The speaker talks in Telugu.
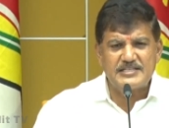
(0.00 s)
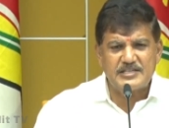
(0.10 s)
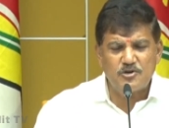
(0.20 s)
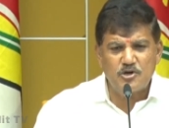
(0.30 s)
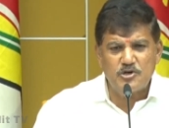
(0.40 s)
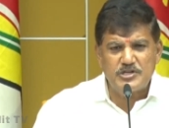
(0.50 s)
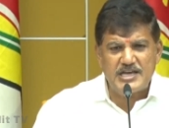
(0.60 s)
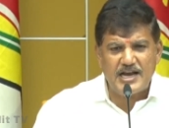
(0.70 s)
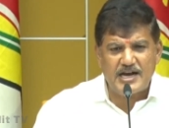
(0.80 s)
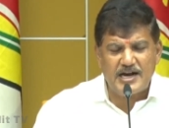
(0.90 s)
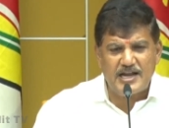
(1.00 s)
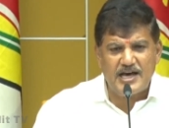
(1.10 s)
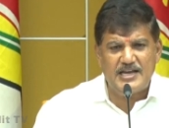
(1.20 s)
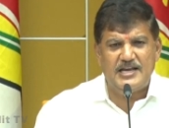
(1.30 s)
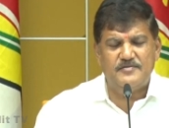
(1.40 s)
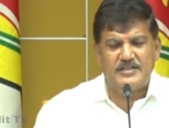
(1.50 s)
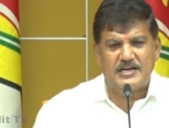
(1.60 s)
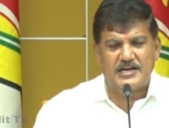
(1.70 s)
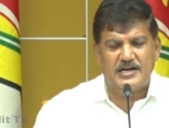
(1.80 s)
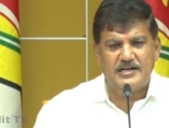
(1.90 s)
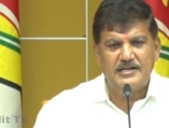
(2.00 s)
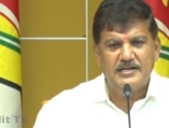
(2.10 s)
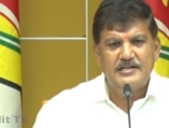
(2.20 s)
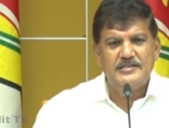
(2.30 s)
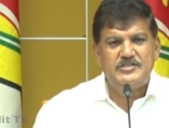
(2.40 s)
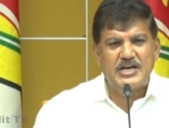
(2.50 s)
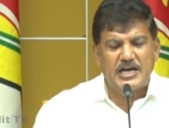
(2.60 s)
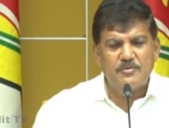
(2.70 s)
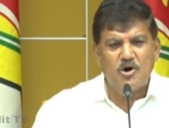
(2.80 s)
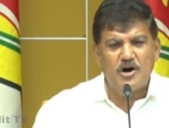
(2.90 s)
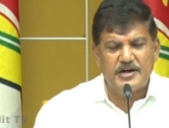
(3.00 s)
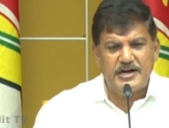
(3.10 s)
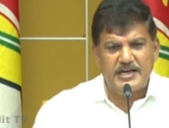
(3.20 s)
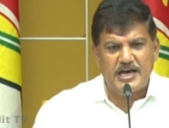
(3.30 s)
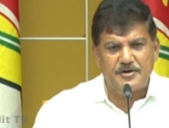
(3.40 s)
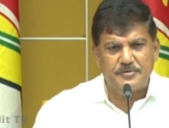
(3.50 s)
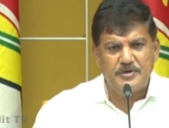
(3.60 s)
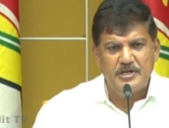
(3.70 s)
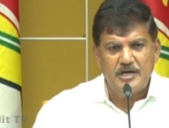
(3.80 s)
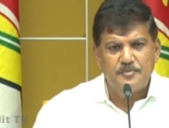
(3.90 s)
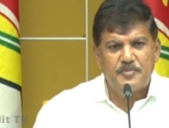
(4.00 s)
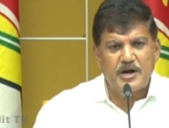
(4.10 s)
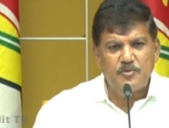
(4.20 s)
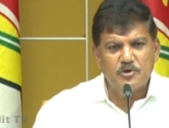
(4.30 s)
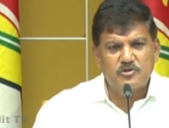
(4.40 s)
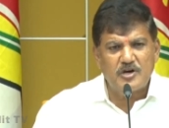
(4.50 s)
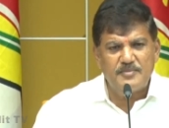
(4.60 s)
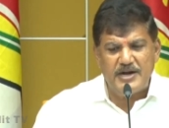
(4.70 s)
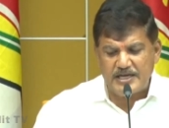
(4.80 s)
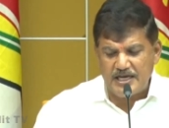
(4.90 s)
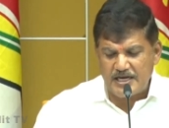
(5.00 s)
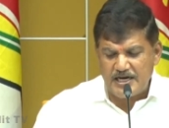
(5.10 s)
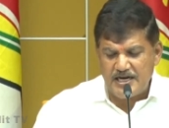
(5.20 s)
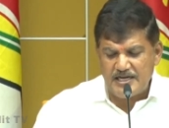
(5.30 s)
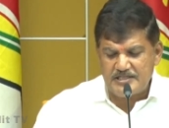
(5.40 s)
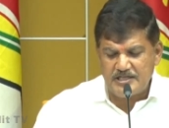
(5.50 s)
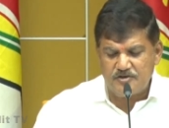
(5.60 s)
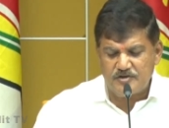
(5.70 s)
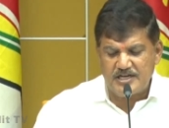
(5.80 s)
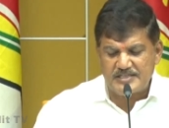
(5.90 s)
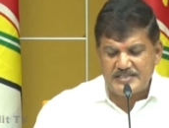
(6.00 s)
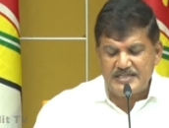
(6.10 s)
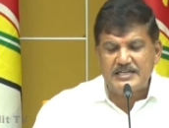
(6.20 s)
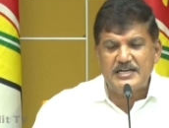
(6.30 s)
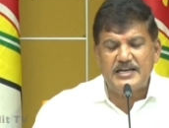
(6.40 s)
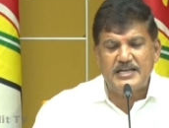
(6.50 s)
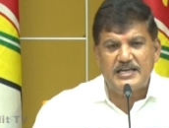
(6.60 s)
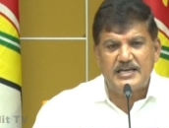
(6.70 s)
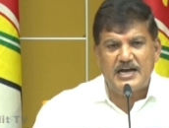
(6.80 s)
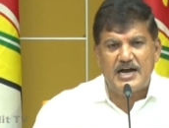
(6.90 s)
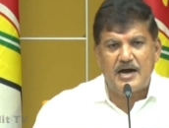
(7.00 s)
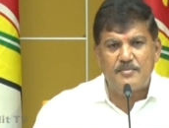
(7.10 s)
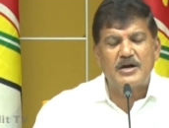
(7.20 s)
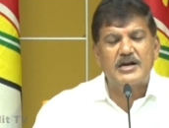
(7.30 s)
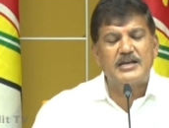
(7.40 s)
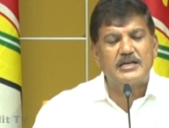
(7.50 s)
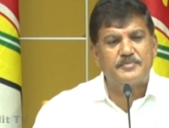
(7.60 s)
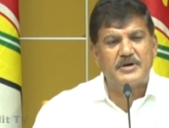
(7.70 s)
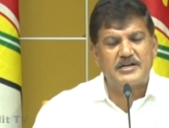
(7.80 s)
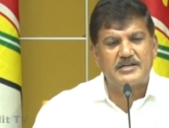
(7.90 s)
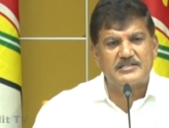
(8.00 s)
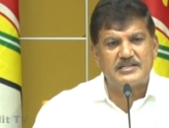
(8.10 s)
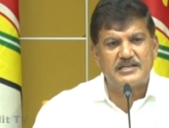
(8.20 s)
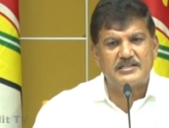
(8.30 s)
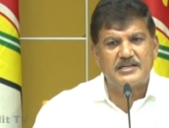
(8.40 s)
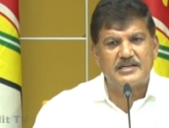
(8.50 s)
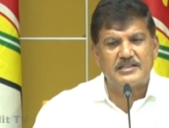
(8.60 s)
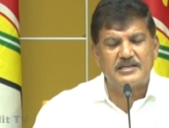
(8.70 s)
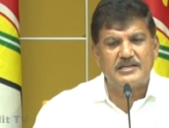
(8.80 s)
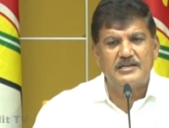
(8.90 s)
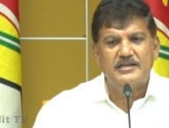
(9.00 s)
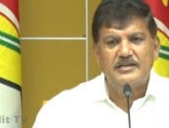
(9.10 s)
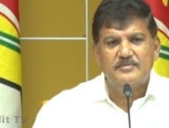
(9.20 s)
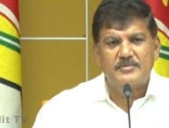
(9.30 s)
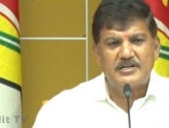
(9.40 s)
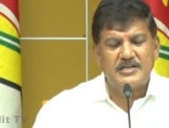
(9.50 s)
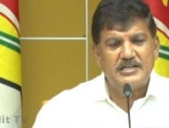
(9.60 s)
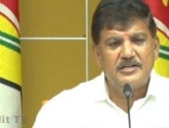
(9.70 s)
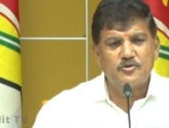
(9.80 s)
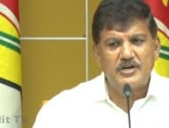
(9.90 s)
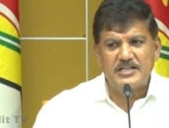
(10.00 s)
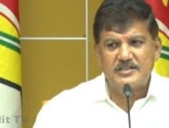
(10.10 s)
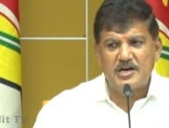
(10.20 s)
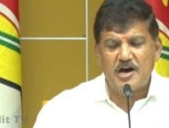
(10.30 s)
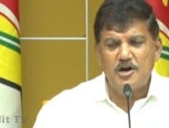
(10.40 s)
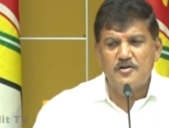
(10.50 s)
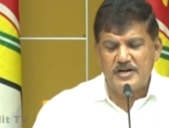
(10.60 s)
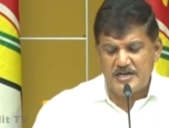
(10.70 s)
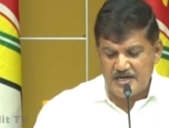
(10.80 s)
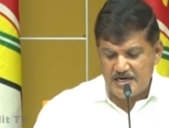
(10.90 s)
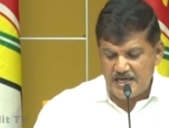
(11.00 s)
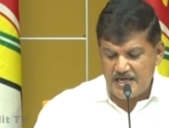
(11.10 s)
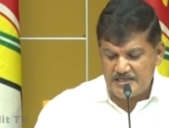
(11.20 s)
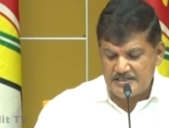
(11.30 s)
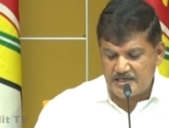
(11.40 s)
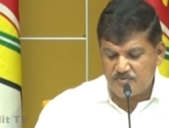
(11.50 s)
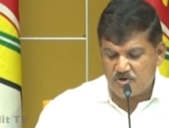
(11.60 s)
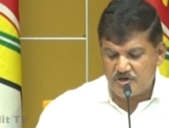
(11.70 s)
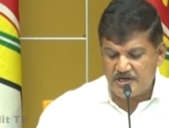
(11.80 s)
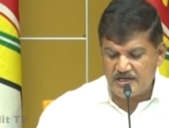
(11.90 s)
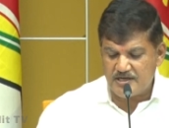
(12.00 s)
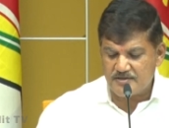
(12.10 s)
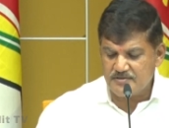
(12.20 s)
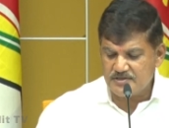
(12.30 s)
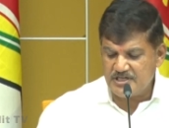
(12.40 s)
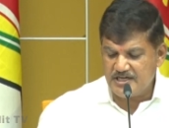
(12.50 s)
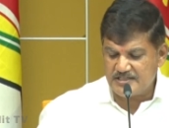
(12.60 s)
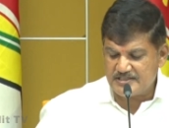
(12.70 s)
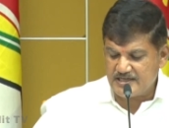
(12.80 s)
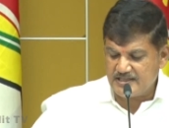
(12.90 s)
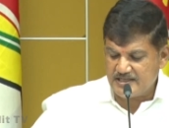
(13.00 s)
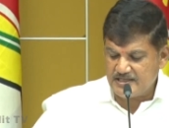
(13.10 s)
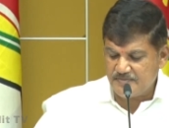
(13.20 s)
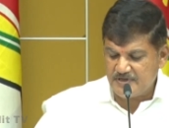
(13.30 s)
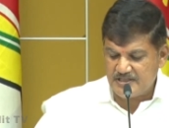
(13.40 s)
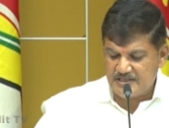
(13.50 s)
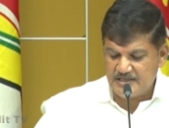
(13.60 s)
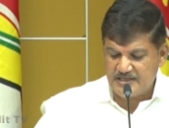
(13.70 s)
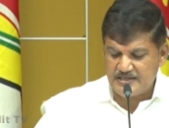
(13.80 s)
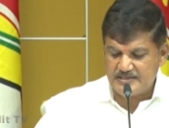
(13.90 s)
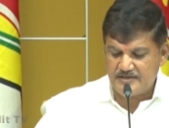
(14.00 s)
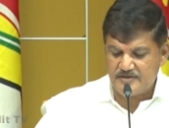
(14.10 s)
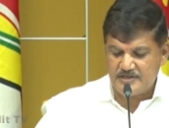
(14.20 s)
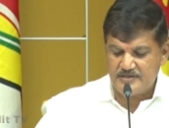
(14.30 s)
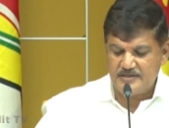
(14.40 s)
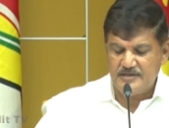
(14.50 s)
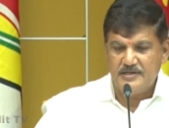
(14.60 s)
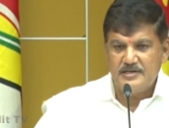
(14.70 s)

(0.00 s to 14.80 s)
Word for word: దేశంలో ఎక్కడా లేని విధంగా జగన్మోహన్ రెడ్డి గారు ప్రభుత్వ మెడికల్ కాలేజీలో ఉన్న సీట్లని అమ్మకానికి పెట్టడం జరిగిందనేది మరి ఇటువంటి దారుణమైన నిర్ణయాన్ని జగన్మోహన్ రెడ్డి గారు చేయటం జరిగిందని చెప్పి నేను తెలియజేస్తా ఉన్నా